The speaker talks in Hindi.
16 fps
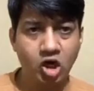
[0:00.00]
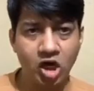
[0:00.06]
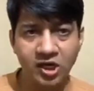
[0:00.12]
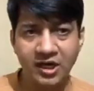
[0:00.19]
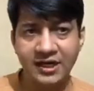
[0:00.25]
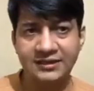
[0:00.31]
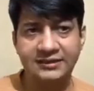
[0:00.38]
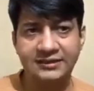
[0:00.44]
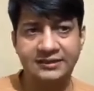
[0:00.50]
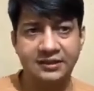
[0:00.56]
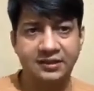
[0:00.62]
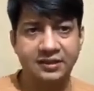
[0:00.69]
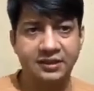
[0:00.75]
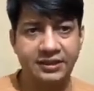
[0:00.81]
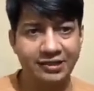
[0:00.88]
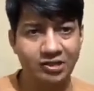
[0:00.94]
कांग्रेस
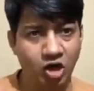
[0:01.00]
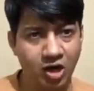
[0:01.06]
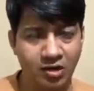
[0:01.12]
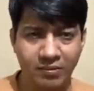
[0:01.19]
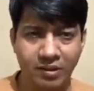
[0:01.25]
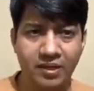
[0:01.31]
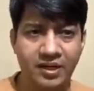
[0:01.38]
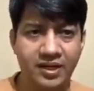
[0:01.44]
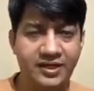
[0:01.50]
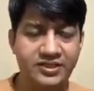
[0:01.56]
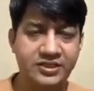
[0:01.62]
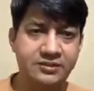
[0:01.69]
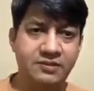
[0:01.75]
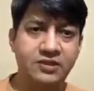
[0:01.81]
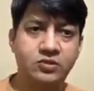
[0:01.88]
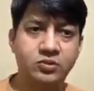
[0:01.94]
के दौर में मैंने एक
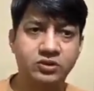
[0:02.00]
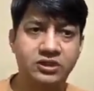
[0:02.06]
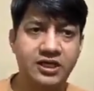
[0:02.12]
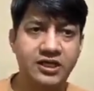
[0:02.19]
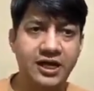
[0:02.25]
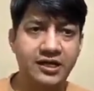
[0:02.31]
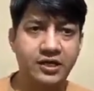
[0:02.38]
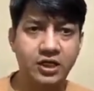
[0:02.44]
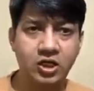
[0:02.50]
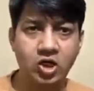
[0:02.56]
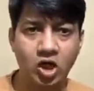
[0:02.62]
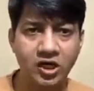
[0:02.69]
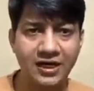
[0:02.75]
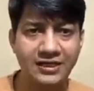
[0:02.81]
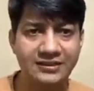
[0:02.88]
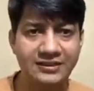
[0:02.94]
चीज महसूस की है कि
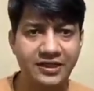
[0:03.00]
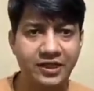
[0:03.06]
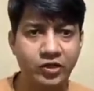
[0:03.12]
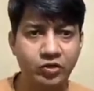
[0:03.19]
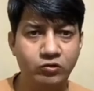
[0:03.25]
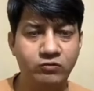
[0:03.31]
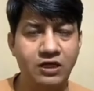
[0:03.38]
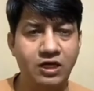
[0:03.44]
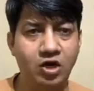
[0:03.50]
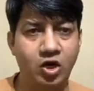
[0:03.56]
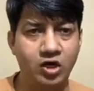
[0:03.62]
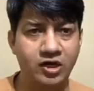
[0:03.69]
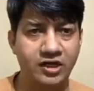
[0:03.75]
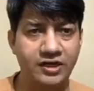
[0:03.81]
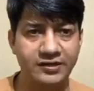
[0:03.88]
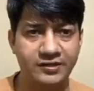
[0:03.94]
कांग्रेस ने न्यू वर्ल्ड
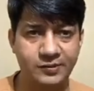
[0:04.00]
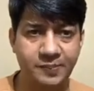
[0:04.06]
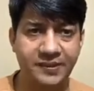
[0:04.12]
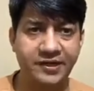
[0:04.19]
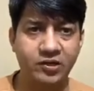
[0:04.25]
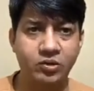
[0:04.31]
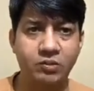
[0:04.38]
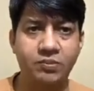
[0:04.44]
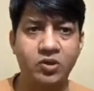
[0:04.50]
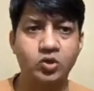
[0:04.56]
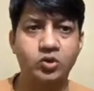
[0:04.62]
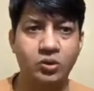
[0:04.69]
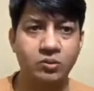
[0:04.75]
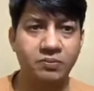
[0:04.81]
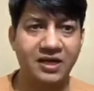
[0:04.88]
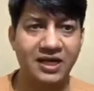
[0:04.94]
ऑर्डर की स्पीड को बड़ो
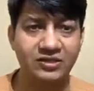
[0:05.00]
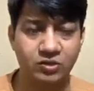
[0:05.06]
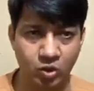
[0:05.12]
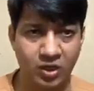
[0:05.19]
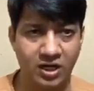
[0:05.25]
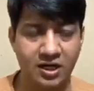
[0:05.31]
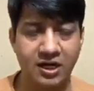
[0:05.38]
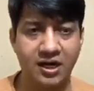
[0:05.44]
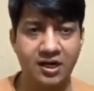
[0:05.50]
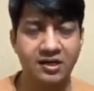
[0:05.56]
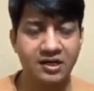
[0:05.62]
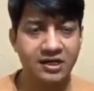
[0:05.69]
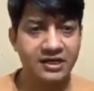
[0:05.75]
बड़ा स्लो रखा